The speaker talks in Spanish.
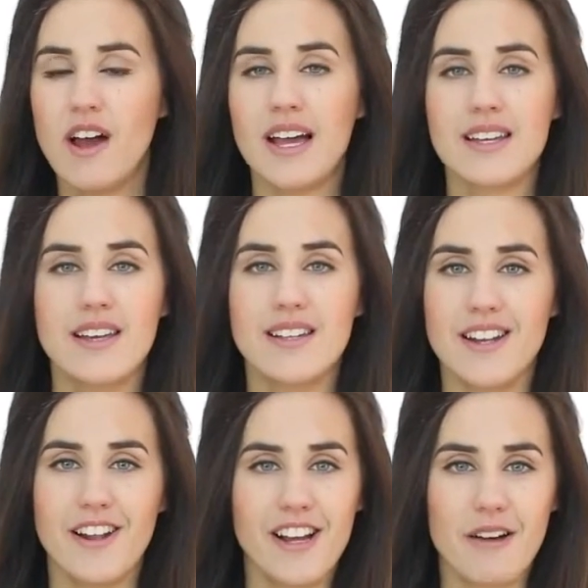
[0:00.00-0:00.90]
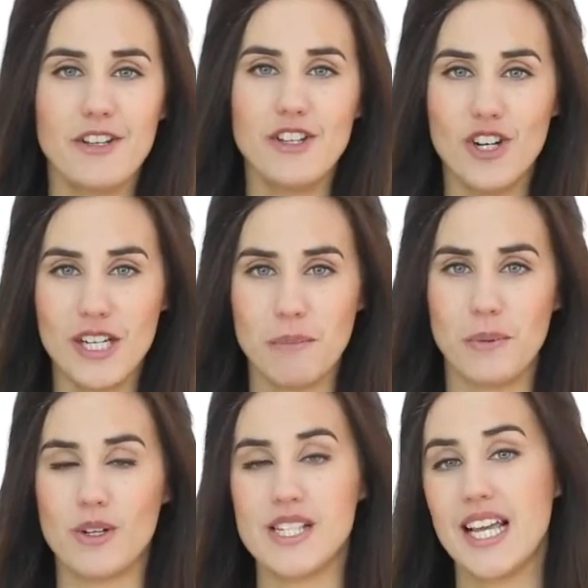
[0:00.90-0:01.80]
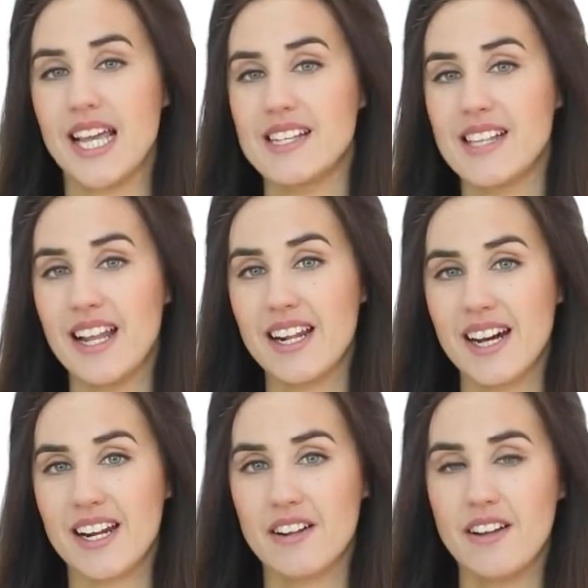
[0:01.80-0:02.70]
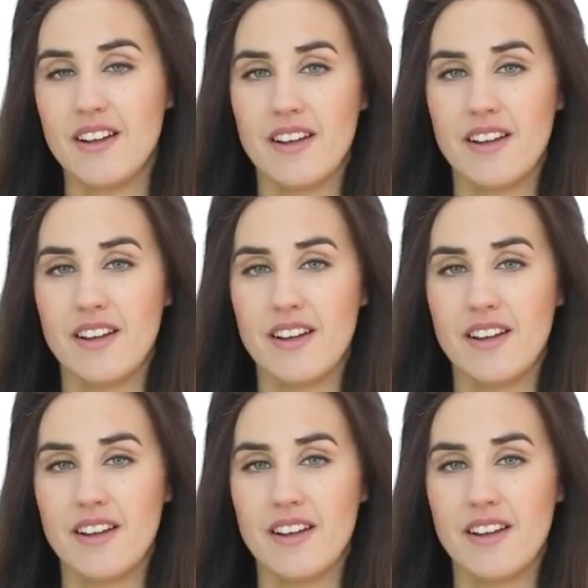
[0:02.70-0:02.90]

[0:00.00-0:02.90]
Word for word: Hay que tener el cabello limpio y si queréis alargar